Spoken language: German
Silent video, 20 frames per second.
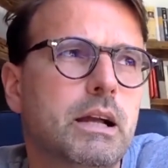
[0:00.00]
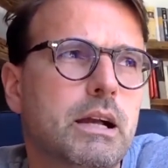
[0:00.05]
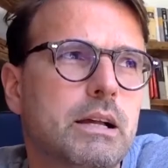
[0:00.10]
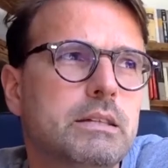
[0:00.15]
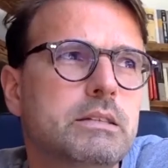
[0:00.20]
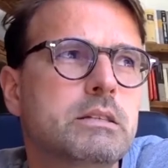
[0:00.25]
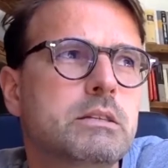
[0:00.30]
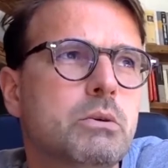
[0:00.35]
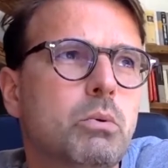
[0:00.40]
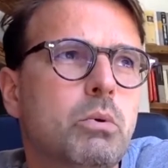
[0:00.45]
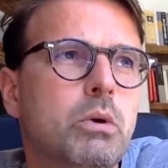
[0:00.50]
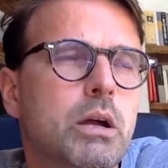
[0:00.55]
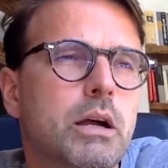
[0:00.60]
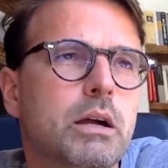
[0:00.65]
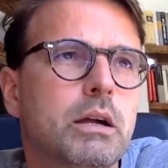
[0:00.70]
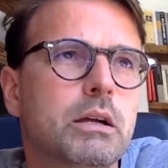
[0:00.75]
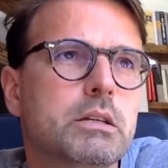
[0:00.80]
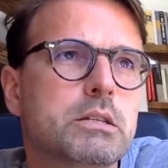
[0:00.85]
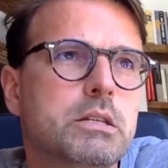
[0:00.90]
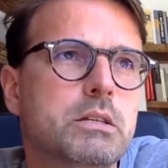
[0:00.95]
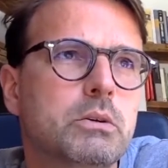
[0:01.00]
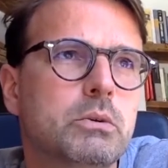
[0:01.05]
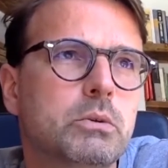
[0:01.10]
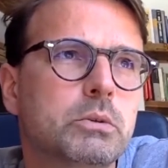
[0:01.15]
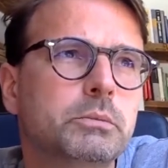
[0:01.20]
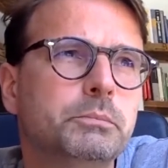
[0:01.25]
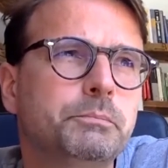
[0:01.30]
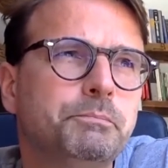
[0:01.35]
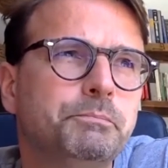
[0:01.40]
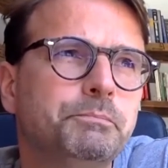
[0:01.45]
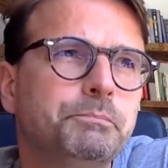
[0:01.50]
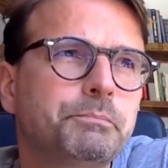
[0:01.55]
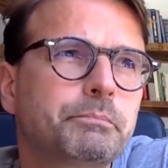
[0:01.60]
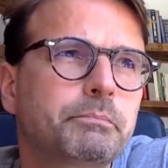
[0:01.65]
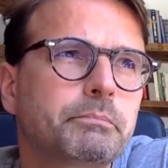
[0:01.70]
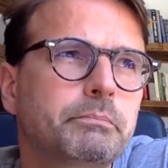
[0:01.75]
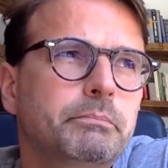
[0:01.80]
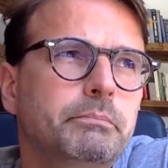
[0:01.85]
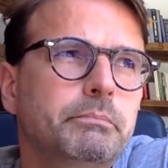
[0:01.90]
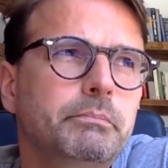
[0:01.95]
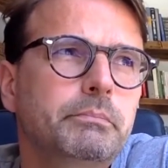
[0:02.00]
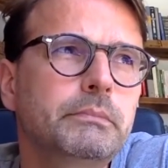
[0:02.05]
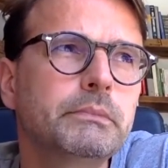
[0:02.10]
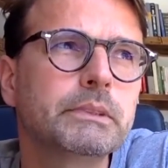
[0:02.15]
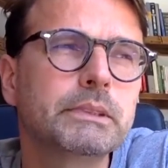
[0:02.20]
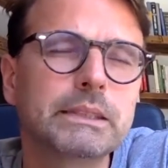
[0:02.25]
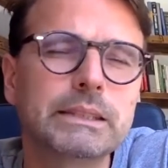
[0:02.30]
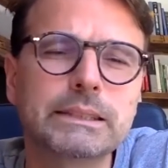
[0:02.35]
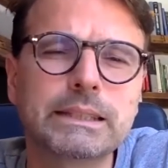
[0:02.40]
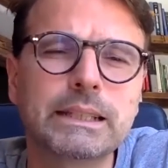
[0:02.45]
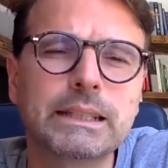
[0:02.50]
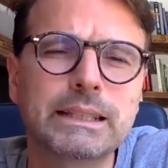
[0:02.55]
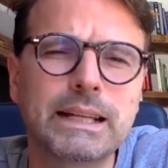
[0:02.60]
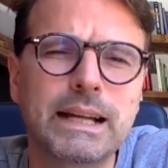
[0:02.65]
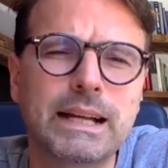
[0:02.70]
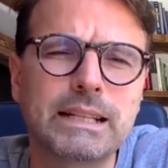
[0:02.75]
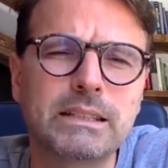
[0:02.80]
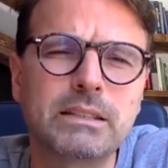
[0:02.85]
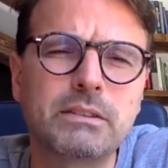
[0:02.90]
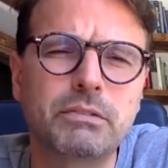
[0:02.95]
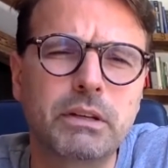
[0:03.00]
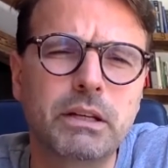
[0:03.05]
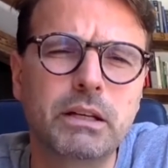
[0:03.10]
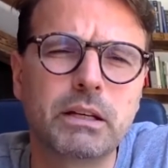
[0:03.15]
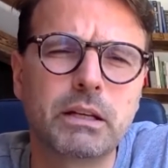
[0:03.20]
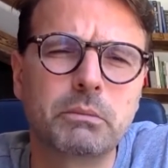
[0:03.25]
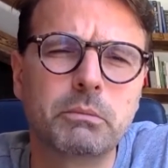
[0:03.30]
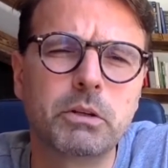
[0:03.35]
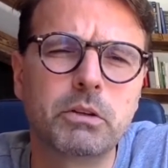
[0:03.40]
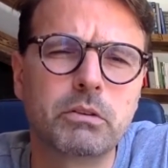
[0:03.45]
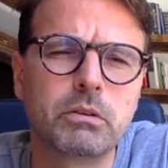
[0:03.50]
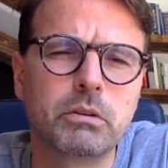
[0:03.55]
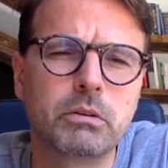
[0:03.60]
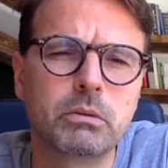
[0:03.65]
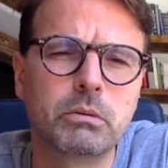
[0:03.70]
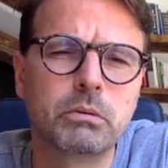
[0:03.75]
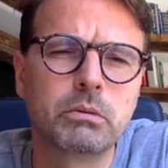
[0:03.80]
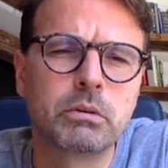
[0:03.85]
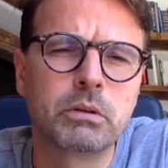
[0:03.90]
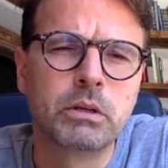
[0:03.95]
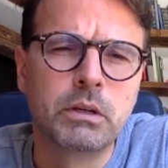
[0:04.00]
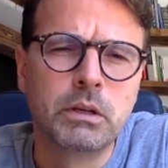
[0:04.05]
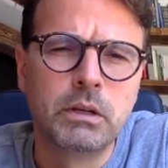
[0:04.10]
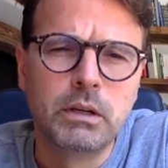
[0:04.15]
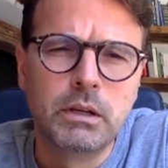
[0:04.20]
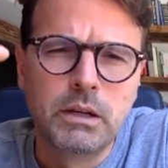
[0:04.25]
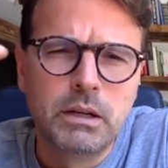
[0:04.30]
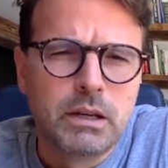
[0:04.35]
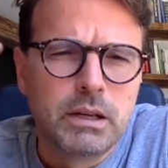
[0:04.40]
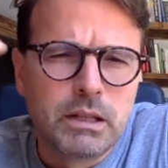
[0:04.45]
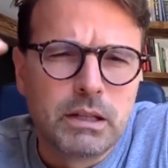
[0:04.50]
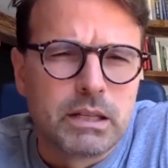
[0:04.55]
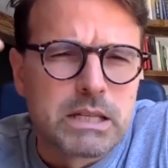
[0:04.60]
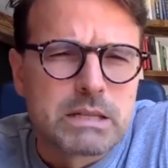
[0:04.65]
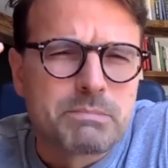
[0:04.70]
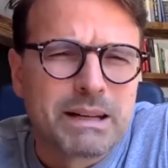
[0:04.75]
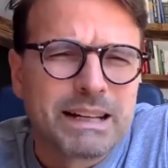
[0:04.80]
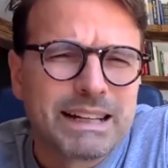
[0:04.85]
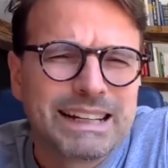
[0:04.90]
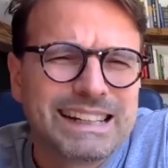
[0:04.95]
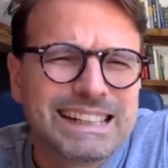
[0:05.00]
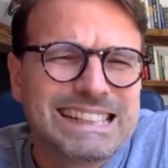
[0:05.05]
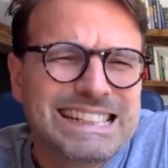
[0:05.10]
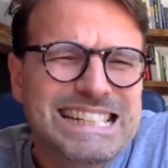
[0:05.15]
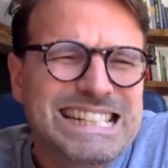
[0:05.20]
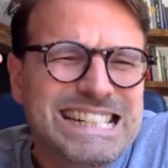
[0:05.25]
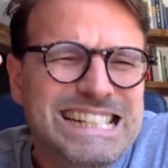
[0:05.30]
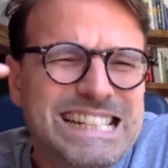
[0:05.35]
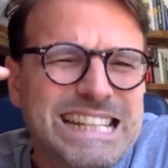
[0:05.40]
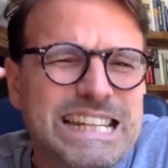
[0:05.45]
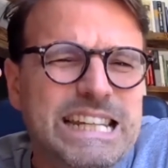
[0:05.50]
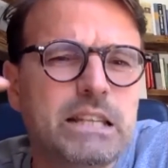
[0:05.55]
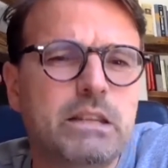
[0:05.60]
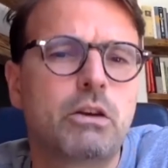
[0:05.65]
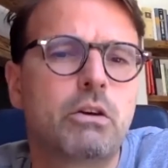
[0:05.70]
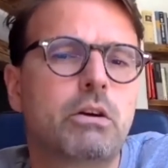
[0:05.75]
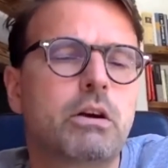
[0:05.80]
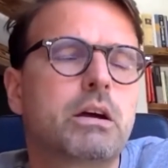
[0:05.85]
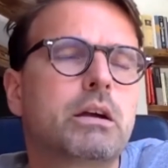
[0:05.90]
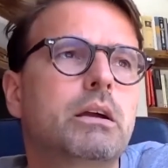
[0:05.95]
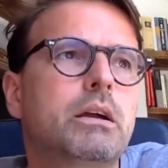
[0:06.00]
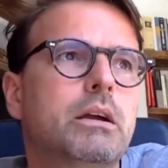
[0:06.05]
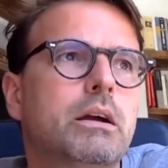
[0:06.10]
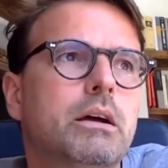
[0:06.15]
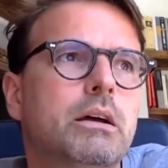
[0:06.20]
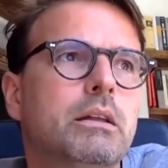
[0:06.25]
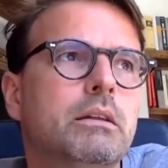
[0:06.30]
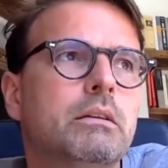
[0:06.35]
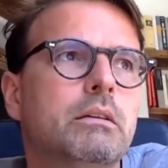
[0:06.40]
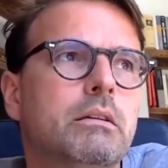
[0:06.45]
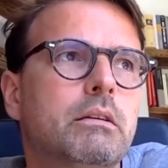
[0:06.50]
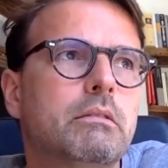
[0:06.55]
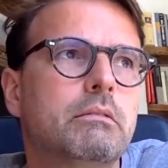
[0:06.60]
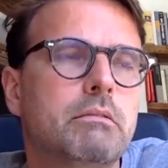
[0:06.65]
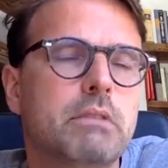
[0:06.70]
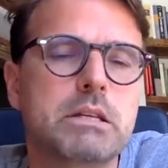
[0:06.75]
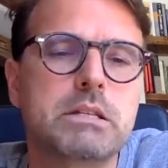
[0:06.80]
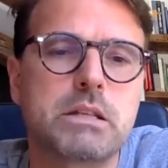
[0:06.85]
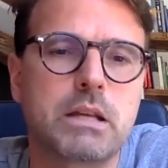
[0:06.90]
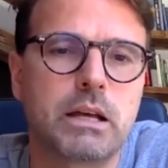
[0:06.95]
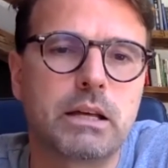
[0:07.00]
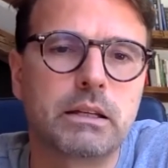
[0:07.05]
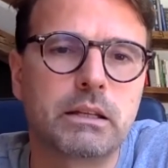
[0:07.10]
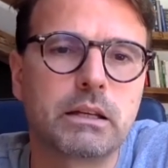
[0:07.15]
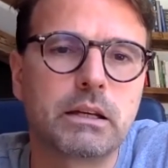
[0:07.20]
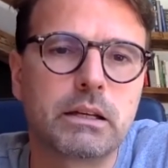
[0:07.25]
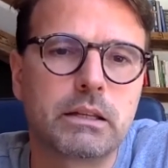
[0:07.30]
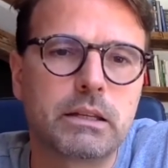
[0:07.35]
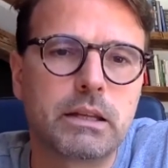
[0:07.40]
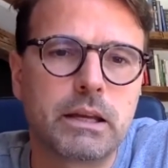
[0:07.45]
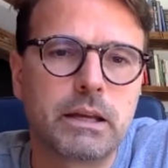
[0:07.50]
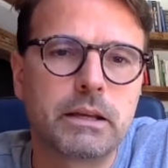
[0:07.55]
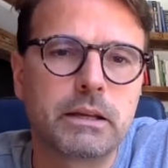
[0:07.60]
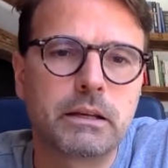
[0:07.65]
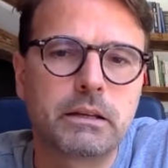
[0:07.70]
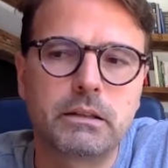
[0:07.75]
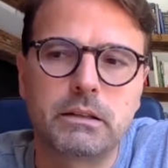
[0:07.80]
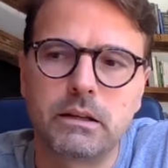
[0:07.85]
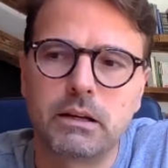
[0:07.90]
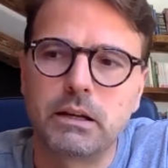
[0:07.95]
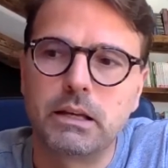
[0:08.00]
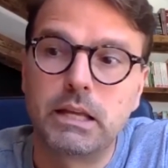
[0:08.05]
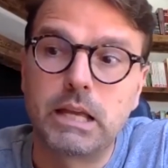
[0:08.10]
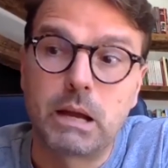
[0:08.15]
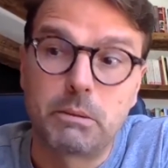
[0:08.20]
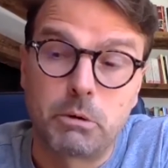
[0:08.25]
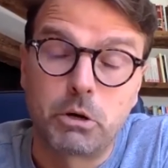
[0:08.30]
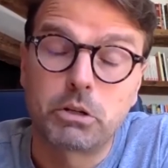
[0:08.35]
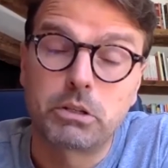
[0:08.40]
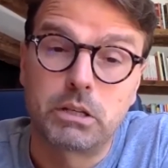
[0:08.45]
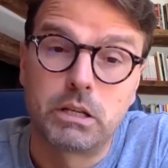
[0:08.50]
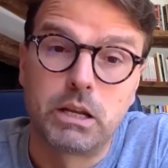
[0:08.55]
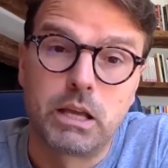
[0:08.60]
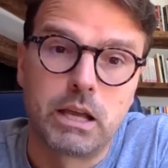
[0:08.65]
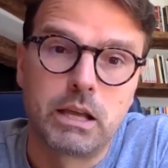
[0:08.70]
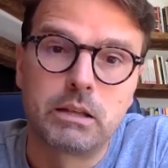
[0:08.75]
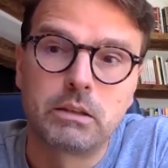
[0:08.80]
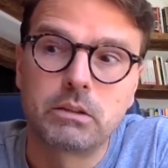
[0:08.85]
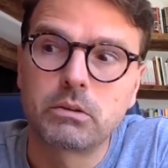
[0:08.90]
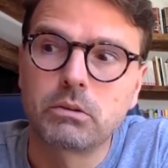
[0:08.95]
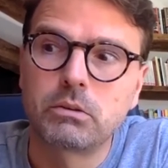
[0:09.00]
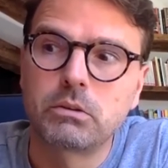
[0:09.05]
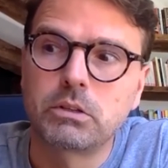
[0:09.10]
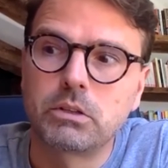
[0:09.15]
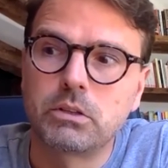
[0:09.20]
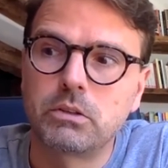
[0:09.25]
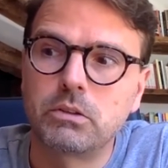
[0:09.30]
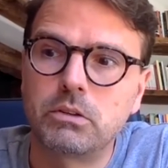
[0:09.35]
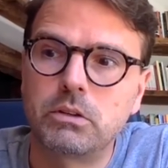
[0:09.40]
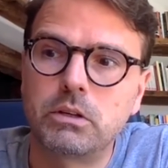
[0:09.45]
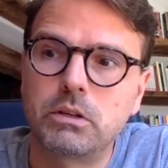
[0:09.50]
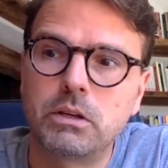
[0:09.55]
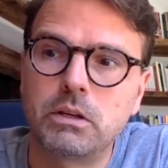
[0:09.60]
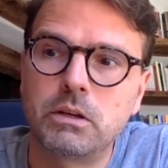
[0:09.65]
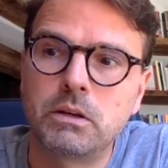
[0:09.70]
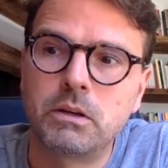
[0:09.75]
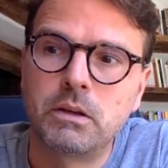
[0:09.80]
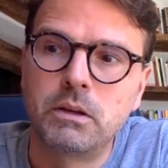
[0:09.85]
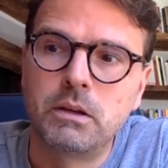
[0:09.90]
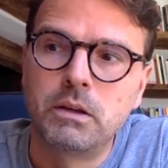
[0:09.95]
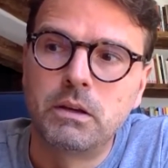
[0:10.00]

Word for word: ganz hohe Aggression. Das hat ganz viel damit zu tun, dass man nicht hören kann, was der andere denkt. Ja, ich habe auch den Eindruck, dass die,